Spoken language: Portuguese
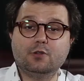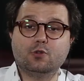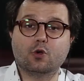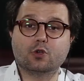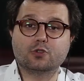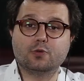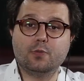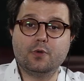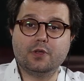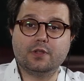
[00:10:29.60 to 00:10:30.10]
Em
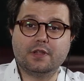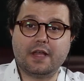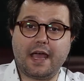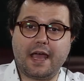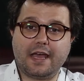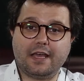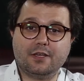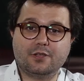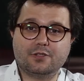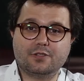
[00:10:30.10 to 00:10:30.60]

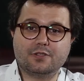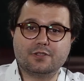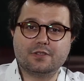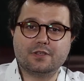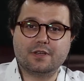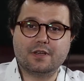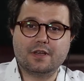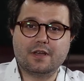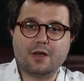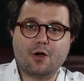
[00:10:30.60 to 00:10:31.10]
2010,
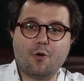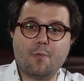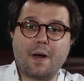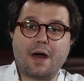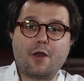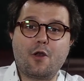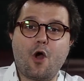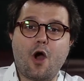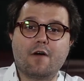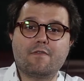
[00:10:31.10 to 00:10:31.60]

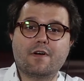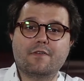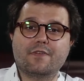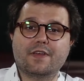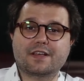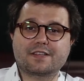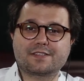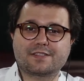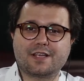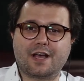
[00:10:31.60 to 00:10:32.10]
uma nova
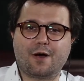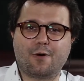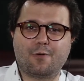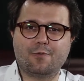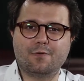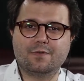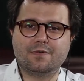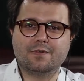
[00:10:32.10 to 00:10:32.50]
versão,